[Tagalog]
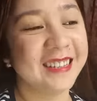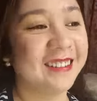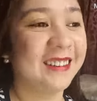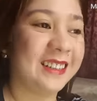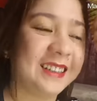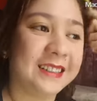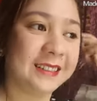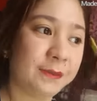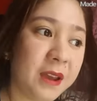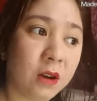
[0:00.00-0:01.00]
sa Green
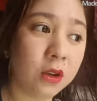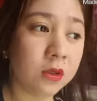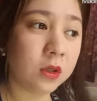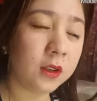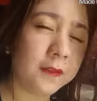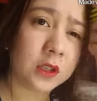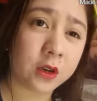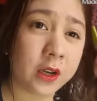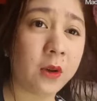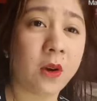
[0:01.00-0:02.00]
Hills. Pero yung sa
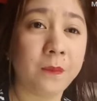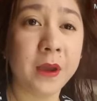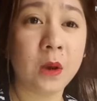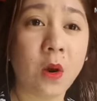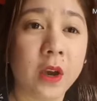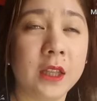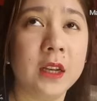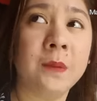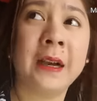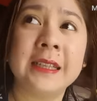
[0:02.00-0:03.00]
Divisoria, may okay
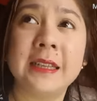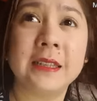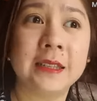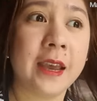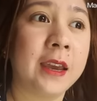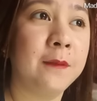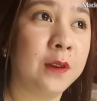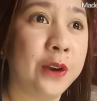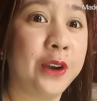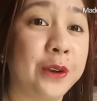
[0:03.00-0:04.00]
din naman kasi sa second
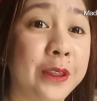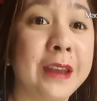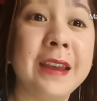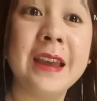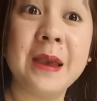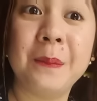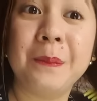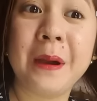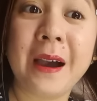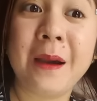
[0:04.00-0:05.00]
floor nun,
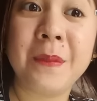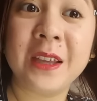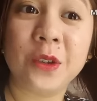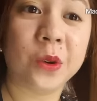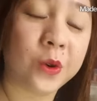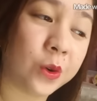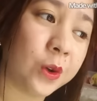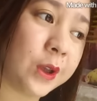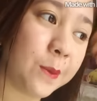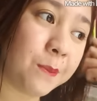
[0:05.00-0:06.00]
mga
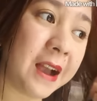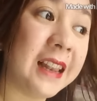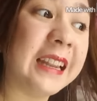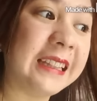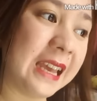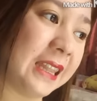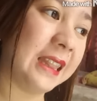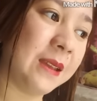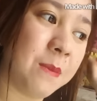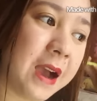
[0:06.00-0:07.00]
medyo mahal na
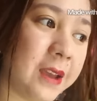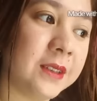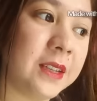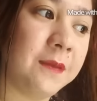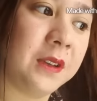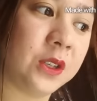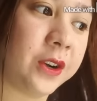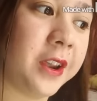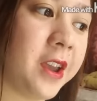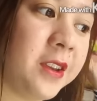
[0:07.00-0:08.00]
din, di ba? Yung sa
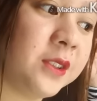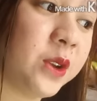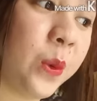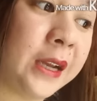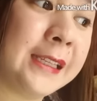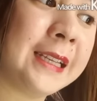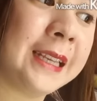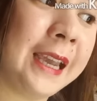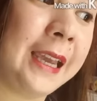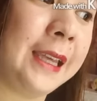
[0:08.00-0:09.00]
Divisoria. Yung sa
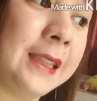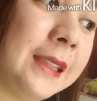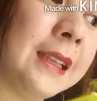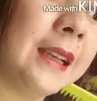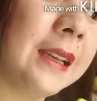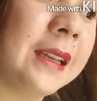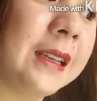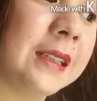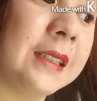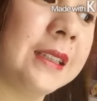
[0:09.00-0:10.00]

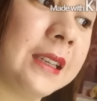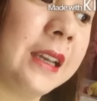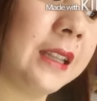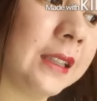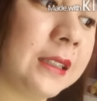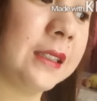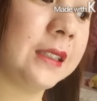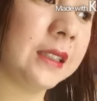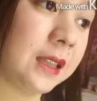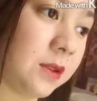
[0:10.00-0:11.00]
168, yan.
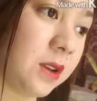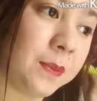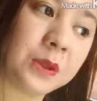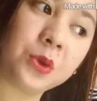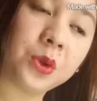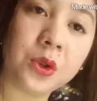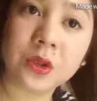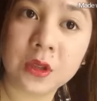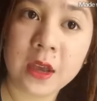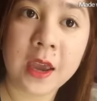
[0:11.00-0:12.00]
Hindi ko napatutuyo
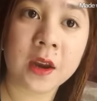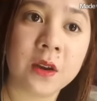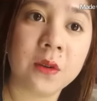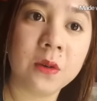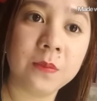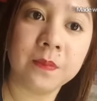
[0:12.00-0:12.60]
yung hair ko.